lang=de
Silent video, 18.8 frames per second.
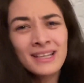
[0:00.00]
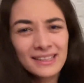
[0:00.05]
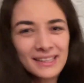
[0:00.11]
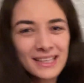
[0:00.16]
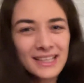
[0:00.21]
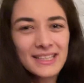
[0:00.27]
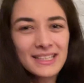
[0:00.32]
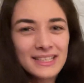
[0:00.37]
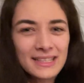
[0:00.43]

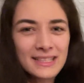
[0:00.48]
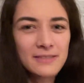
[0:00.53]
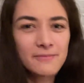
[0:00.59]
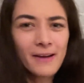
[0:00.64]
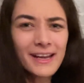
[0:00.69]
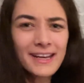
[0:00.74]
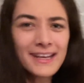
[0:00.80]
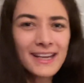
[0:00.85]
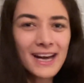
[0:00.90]
Denn
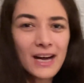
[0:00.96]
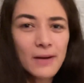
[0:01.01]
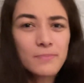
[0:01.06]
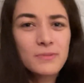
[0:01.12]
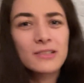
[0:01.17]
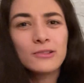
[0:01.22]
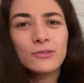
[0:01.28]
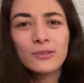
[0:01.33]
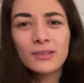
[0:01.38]
zwei der
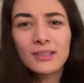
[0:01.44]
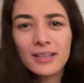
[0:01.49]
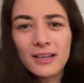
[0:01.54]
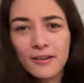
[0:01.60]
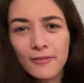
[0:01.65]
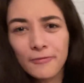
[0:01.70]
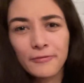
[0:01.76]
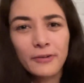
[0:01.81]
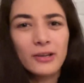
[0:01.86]

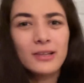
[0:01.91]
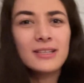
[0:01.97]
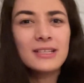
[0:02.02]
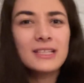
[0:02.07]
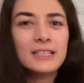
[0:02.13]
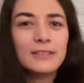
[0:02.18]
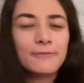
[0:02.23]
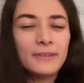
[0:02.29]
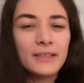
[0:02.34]
absoluten
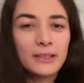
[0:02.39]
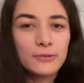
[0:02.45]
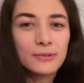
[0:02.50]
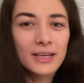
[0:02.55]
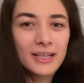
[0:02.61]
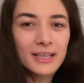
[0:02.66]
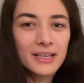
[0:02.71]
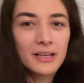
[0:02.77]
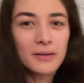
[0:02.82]

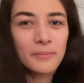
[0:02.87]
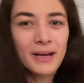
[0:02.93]
Frontfiguren